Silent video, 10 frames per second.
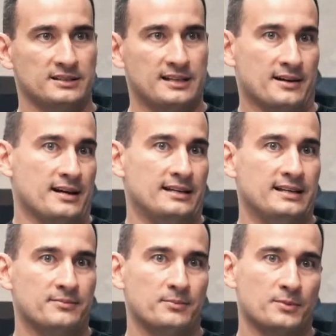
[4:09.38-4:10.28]
e
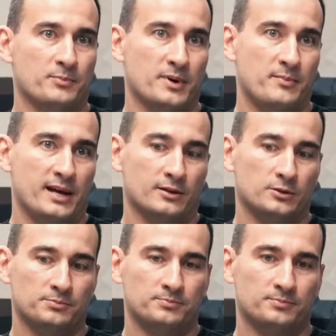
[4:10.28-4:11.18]
aí o
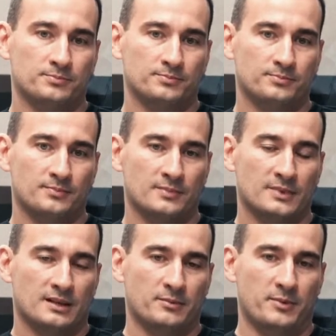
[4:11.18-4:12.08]
primeiro
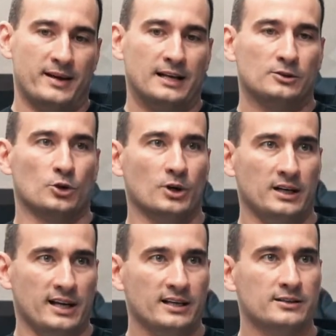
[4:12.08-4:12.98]
primeira
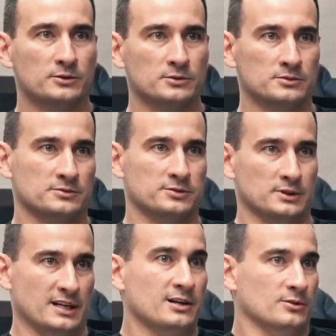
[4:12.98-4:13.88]
dor, né, que o
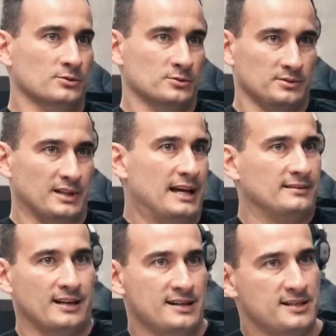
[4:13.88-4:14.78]
Volan, ou lá
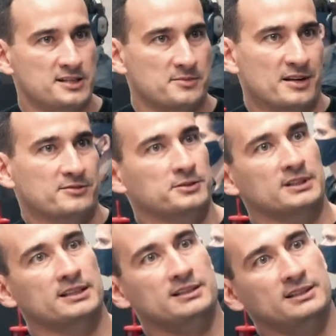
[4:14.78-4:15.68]
atrás nem chamava
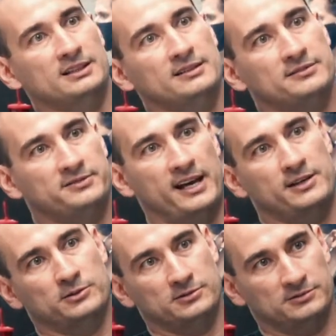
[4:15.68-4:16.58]
Volan,
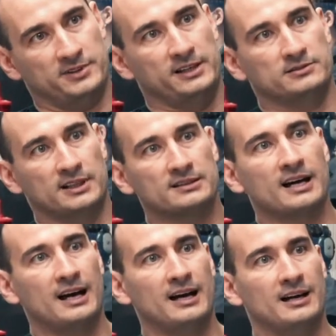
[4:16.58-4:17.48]
veio veio
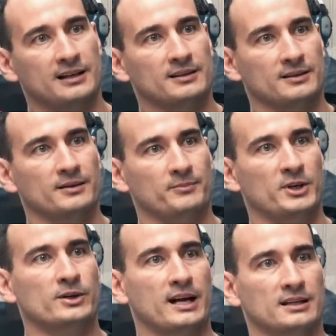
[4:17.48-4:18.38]
tentar
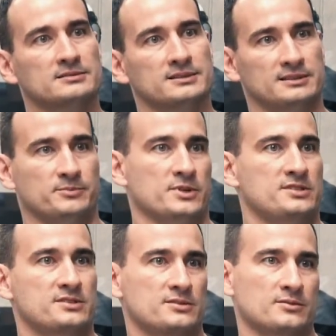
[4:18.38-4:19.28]
melhorar, né?
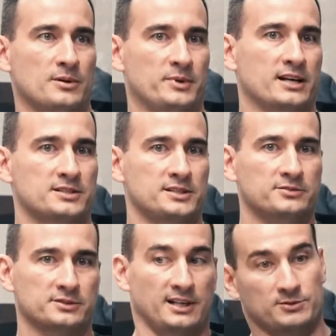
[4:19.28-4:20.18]
Depois o
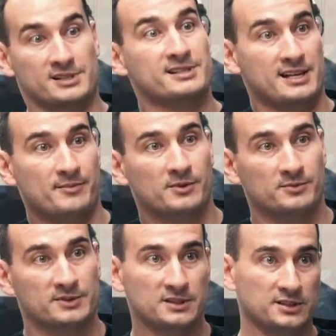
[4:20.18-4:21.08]
aplicativo, né, o sistema,
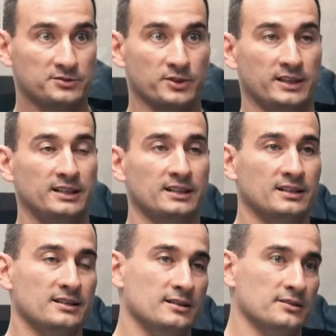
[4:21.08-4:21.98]
como você disse, foi
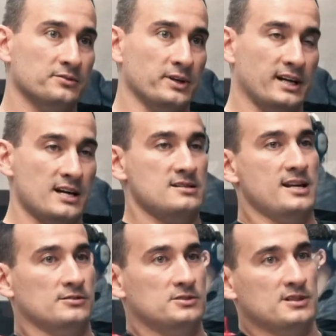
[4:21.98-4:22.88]
foi
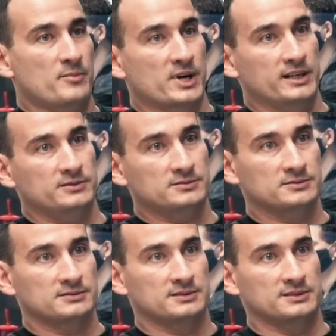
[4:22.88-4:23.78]
crescendo de tamanho
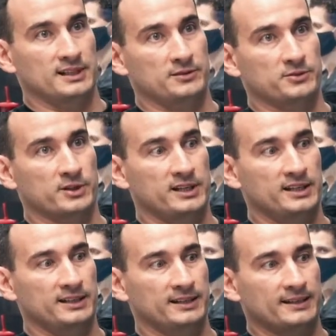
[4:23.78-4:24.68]
e ele
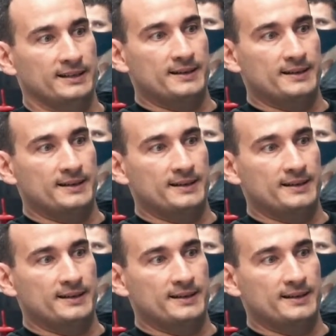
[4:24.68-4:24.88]
foi